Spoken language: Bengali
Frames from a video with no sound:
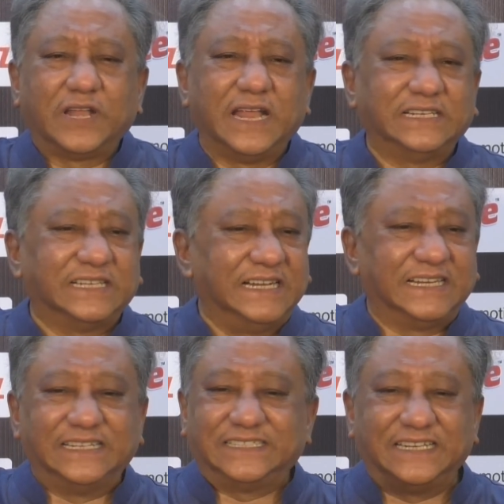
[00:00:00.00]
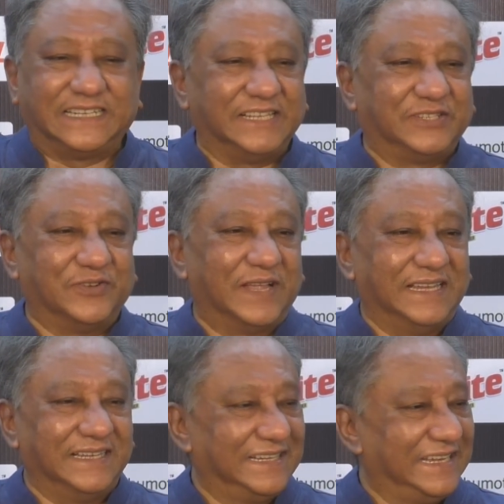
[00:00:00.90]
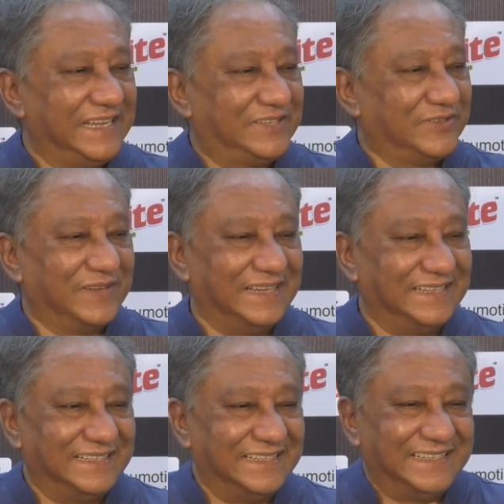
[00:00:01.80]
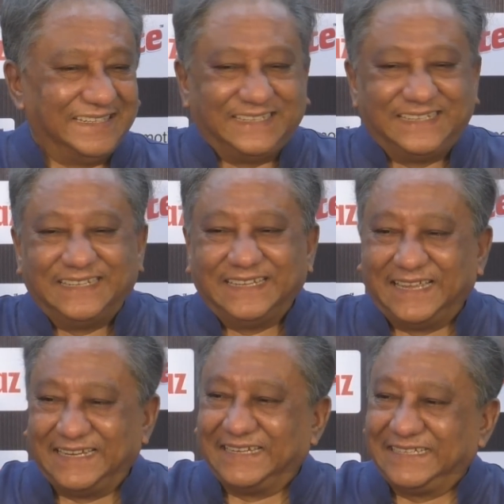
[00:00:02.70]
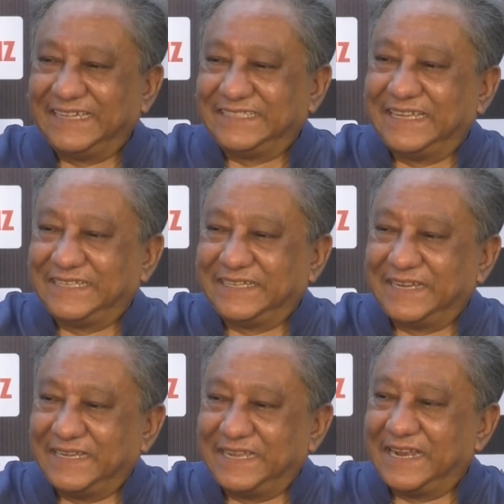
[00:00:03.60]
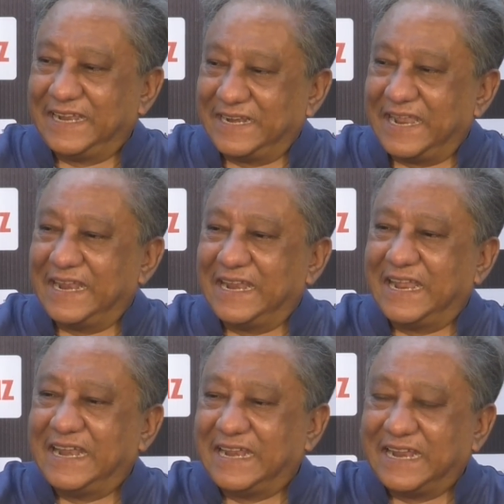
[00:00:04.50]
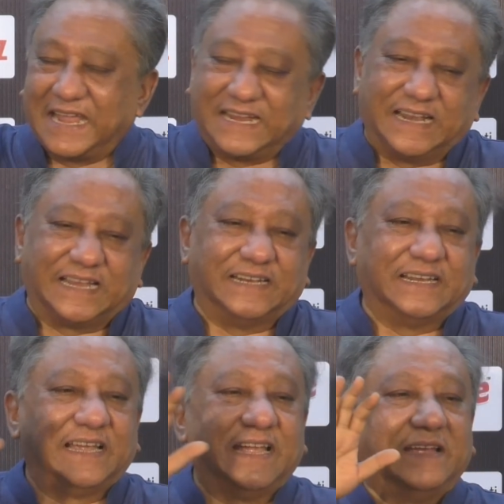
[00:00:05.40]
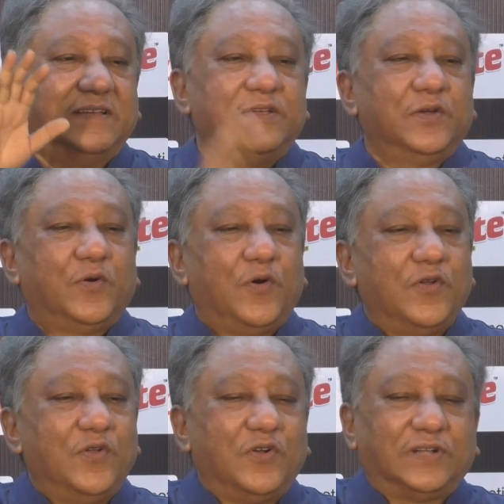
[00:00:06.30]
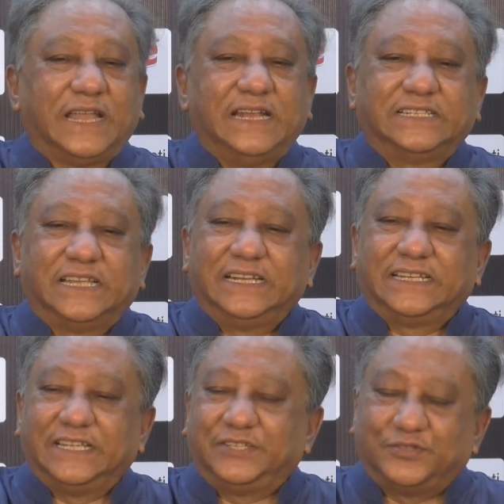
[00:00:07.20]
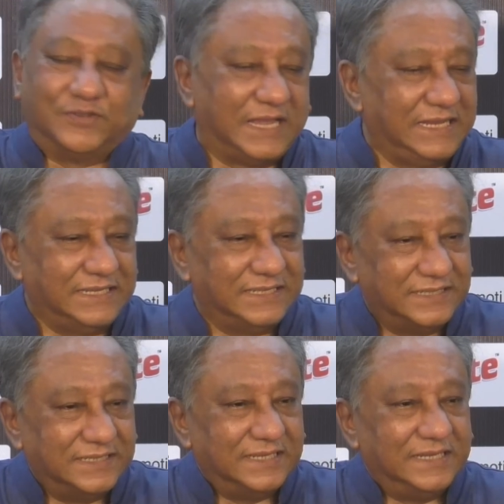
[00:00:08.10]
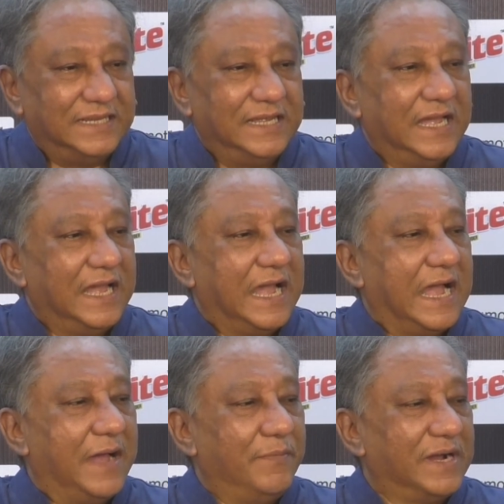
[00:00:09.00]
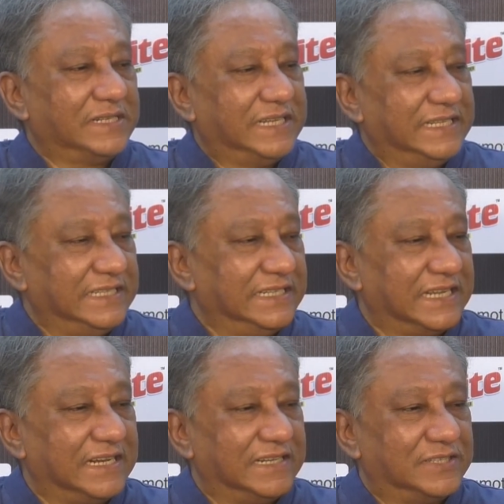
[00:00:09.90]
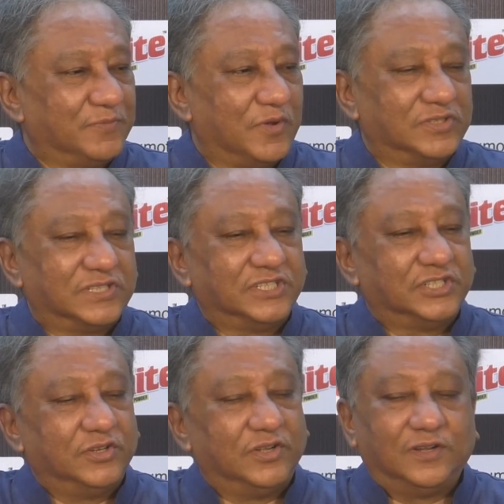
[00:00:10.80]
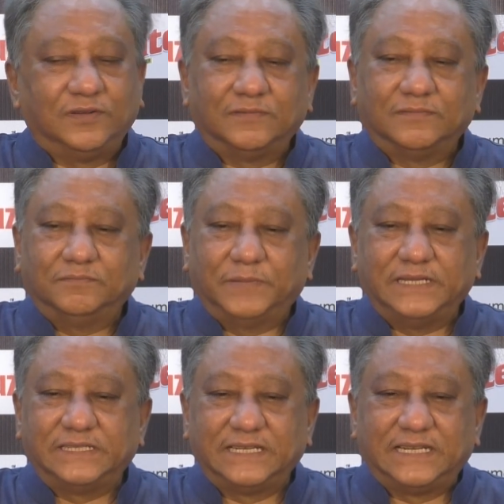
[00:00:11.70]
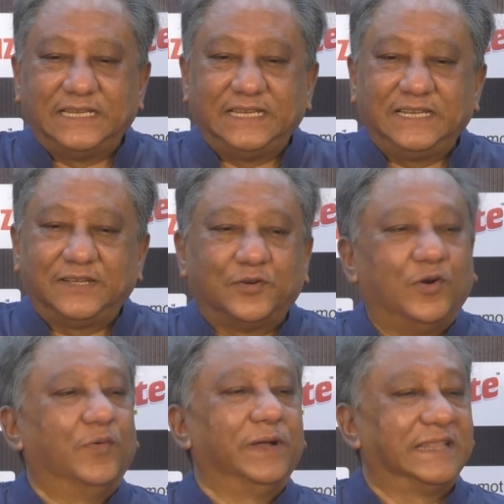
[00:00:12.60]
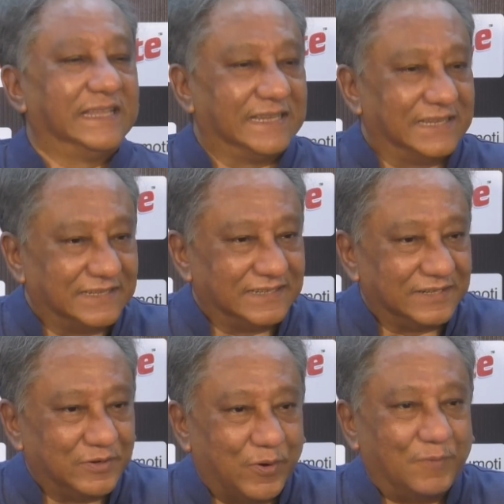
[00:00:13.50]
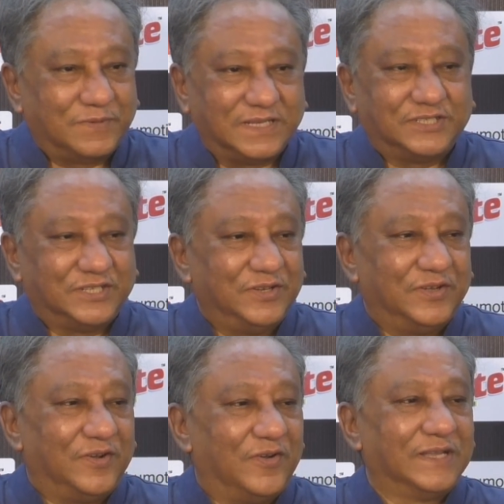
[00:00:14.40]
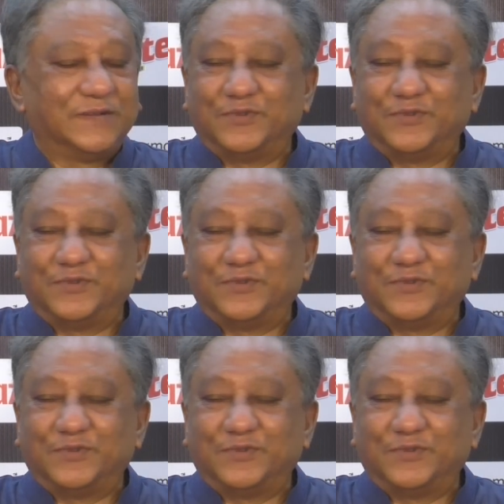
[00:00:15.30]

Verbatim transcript: টেনশন টেনশন কিচ্ছু নাই কিছু নাই না ফুটবল ফেডারেশনের ইস্যুতে আমরা না না না রাখেন রাখেন কোনো টেনশন কিছু নাই আমার সেদিনকার রেসপন্সটা ছিল বেসিক্যালি ক্ষোভের থেকে ক্ষোভটা ছিল অনেকে